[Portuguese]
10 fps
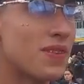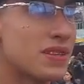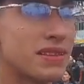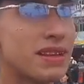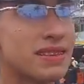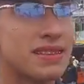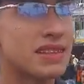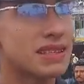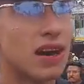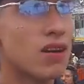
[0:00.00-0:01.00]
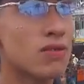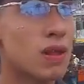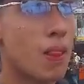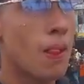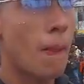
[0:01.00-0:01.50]
fazer indenização,
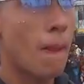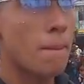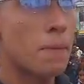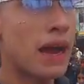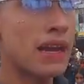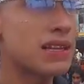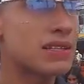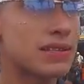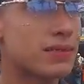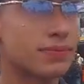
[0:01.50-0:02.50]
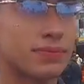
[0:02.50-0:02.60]
mas